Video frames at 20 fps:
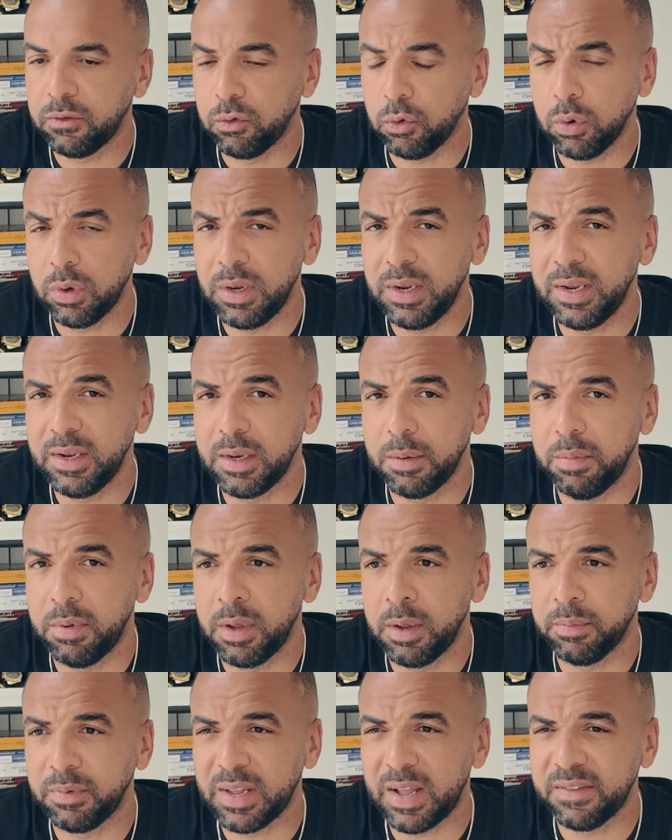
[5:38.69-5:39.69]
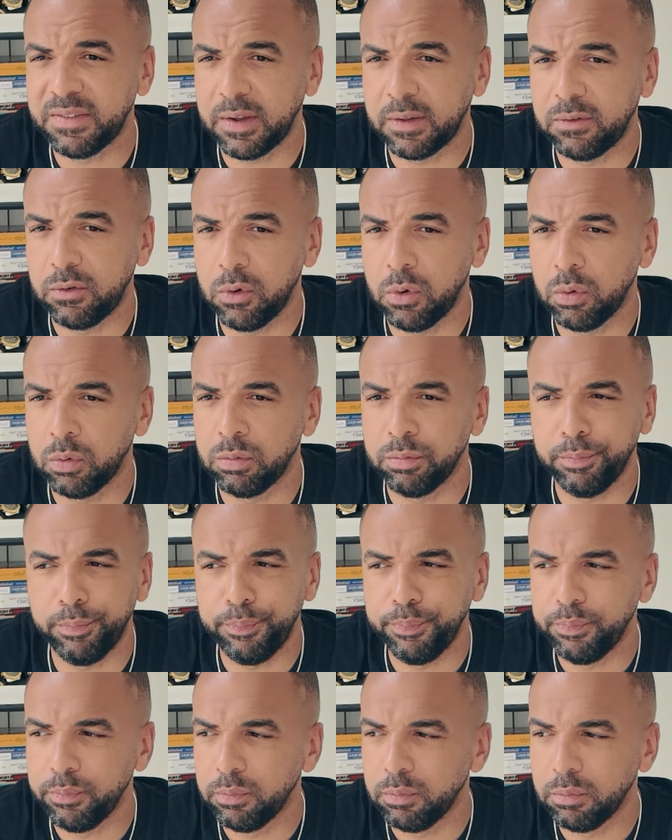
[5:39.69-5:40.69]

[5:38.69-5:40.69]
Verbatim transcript: zurückliegende ähm, Transaktionen